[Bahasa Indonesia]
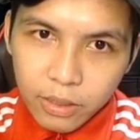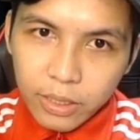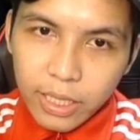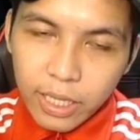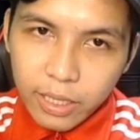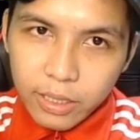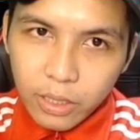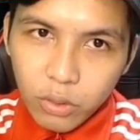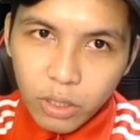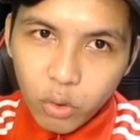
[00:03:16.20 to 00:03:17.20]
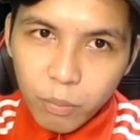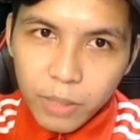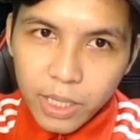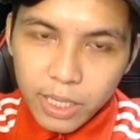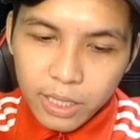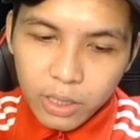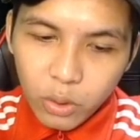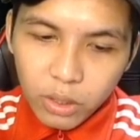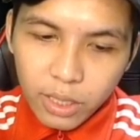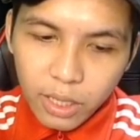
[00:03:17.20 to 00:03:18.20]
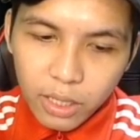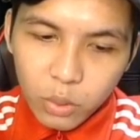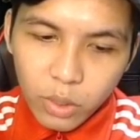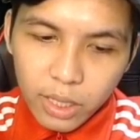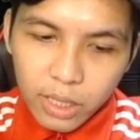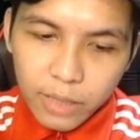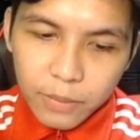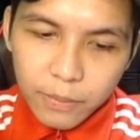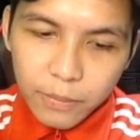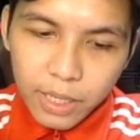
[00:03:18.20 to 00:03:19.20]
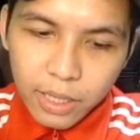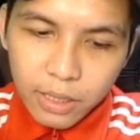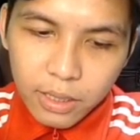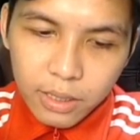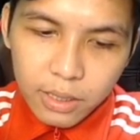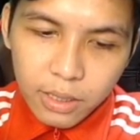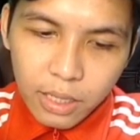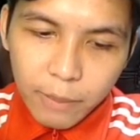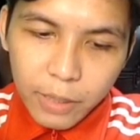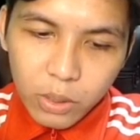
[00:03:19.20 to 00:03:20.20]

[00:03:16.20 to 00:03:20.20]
Oke, kita sudah copy. Ini code-nya lah 269